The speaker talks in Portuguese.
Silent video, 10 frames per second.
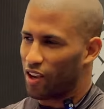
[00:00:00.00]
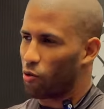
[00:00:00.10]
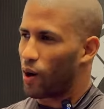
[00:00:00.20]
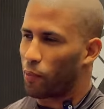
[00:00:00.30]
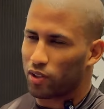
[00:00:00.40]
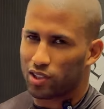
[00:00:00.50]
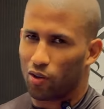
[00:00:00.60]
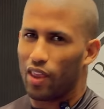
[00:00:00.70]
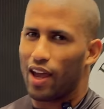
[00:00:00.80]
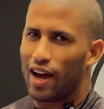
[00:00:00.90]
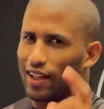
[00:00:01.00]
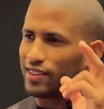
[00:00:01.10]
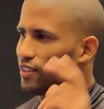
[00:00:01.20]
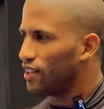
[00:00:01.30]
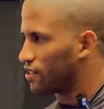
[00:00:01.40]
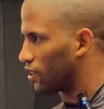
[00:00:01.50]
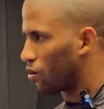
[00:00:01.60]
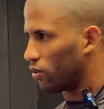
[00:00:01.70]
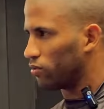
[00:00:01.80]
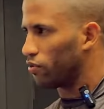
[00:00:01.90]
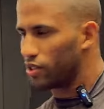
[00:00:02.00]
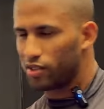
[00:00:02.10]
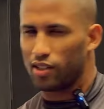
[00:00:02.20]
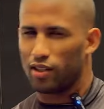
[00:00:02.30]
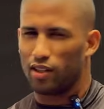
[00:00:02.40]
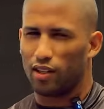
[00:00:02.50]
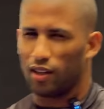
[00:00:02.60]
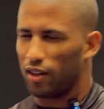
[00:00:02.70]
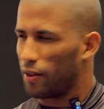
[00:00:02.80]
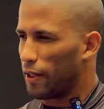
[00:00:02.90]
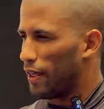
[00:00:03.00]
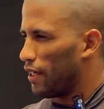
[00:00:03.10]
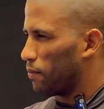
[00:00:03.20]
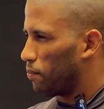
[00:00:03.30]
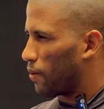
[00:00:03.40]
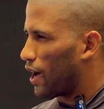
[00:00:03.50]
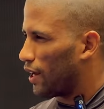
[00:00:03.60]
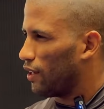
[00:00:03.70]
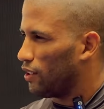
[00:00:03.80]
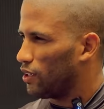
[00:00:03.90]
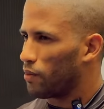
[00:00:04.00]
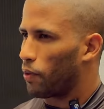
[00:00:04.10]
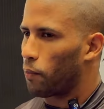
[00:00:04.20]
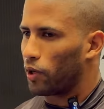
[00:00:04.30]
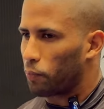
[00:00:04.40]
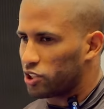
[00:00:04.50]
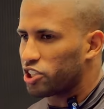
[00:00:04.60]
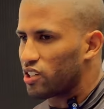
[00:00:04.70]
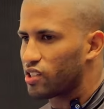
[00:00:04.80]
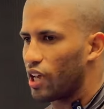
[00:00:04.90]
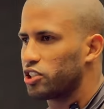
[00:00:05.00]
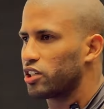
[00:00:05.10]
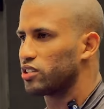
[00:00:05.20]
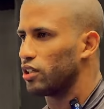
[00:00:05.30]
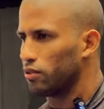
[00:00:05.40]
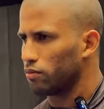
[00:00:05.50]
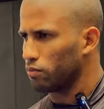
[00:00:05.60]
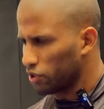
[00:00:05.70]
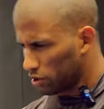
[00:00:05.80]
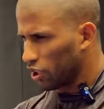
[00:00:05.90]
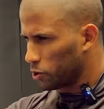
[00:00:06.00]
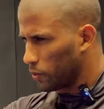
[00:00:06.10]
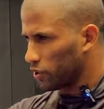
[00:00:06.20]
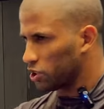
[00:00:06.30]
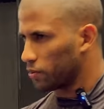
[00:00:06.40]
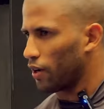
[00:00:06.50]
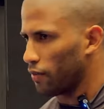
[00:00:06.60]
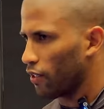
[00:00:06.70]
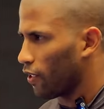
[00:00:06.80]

recuperar a posição. A tendência é que quando você para ali, pode, pode descansar aí, descansa aí, pode, respira, pode respirar.